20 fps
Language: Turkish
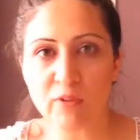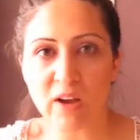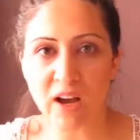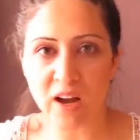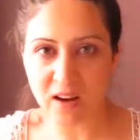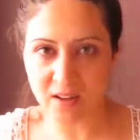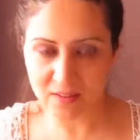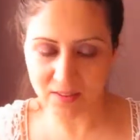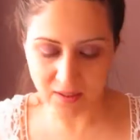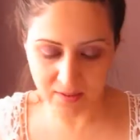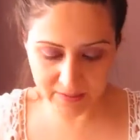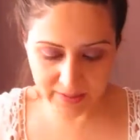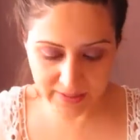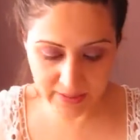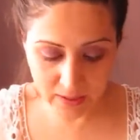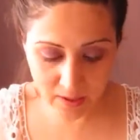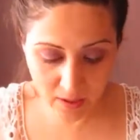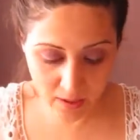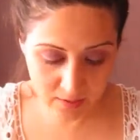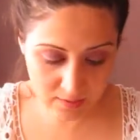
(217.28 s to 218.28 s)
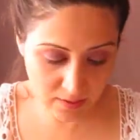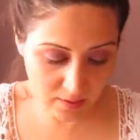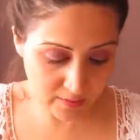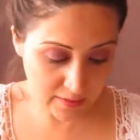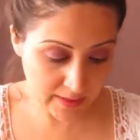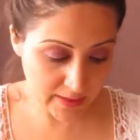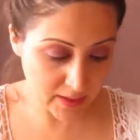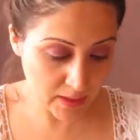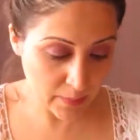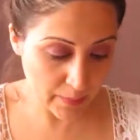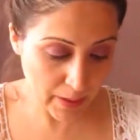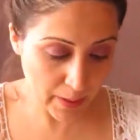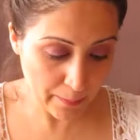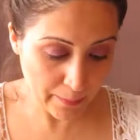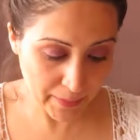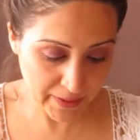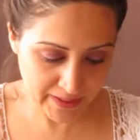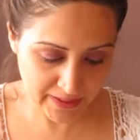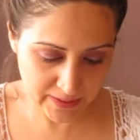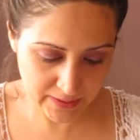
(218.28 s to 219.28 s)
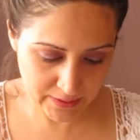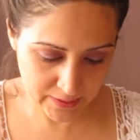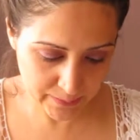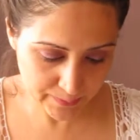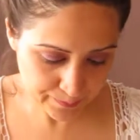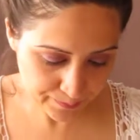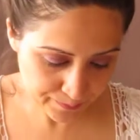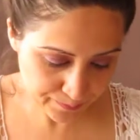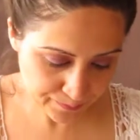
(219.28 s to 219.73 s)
ve hardal rengi. Hardal rengine ben bayılırım.